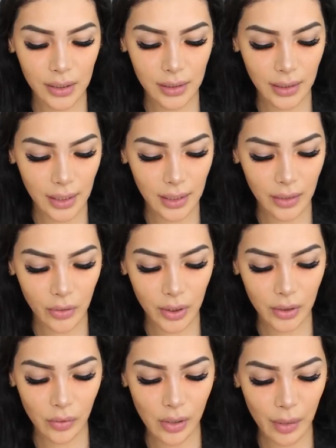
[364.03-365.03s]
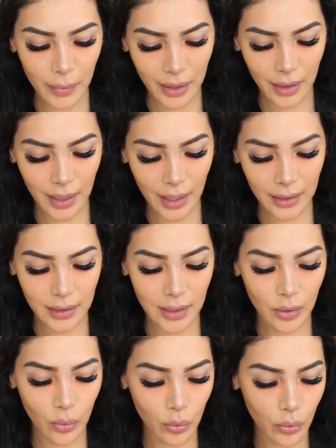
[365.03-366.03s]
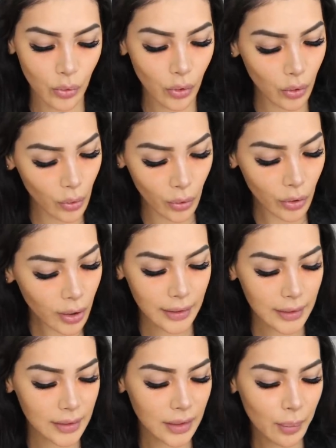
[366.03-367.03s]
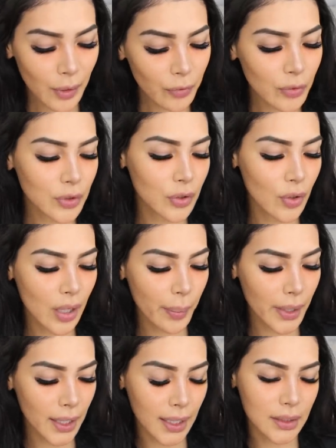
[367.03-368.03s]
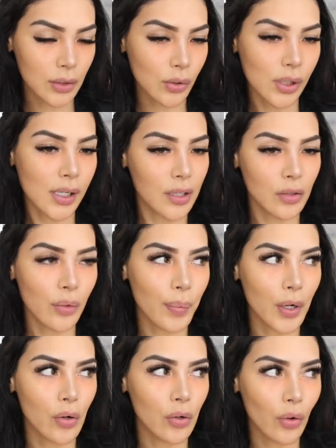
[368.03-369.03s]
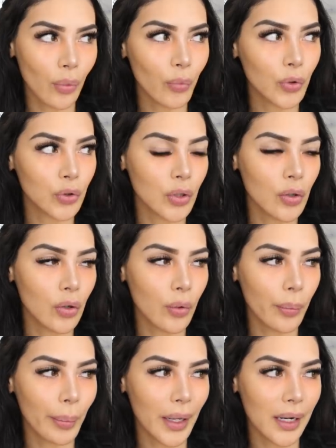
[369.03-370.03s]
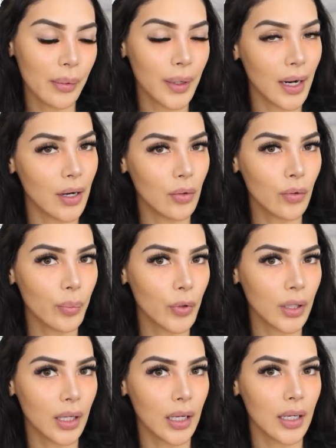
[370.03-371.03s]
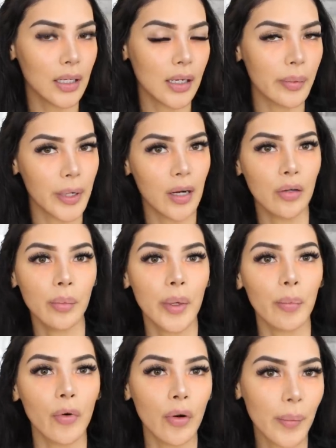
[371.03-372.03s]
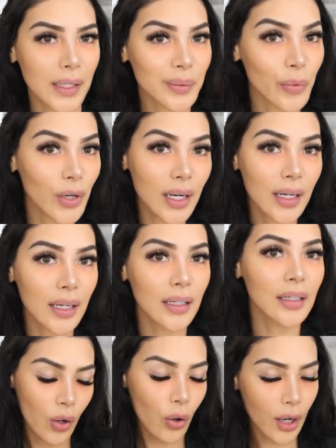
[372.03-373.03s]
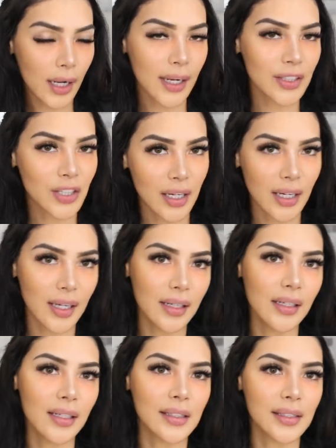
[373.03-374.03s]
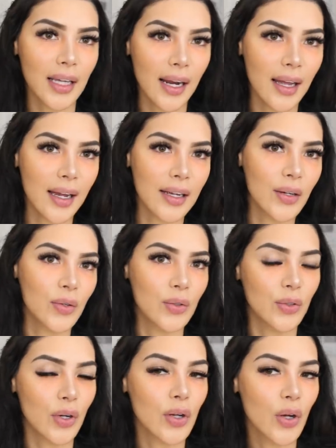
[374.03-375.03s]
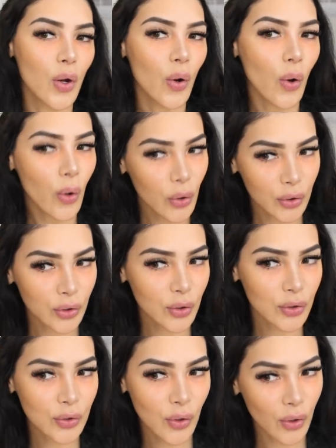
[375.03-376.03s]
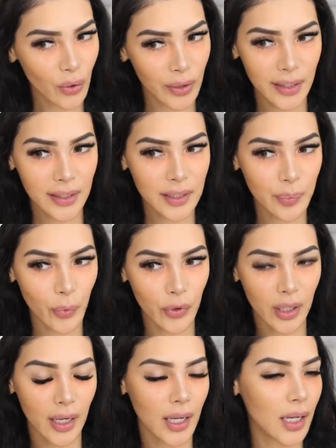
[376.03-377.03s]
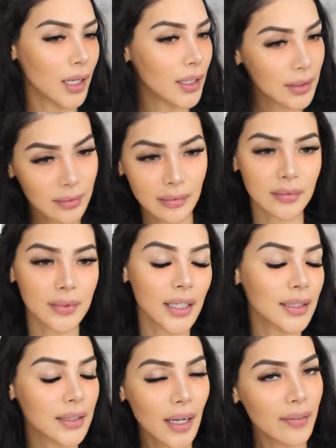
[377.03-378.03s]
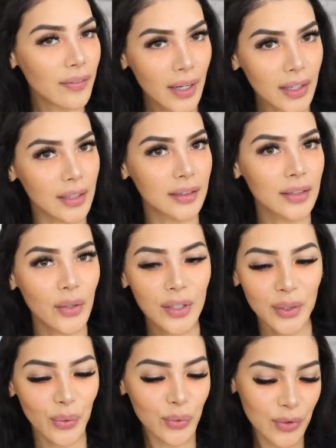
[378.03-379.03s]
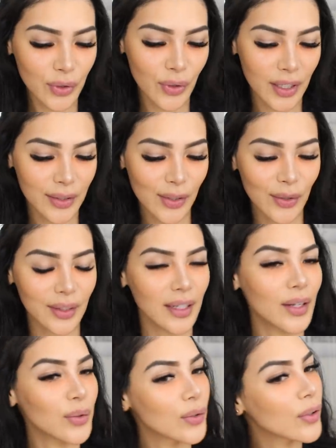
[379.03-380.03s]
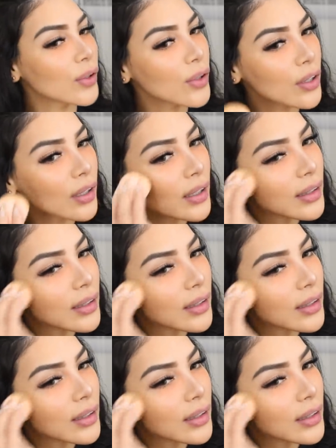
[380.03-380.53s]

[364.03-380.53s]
es que creo que solamente hacen un color y sí me funciona para casi todo el año, pero no mucho para el verano porque en el verano me pongo más morena. Ojalá Chanel salga con otros colores porque es not fair, no es justo que solo tengan un color.